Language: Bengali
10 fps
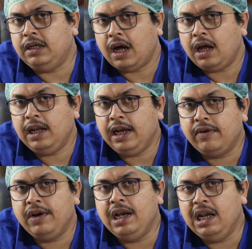ডালে
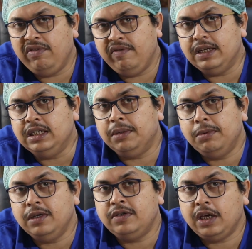গ্রিন লিফি
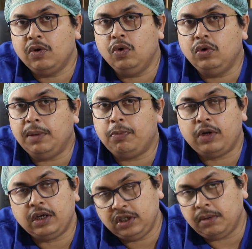ভেজিটেবলস এইগুলোতে
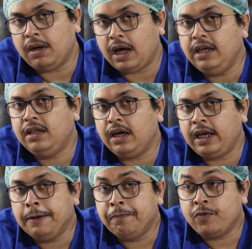পটাশিয়াম হাই থাকে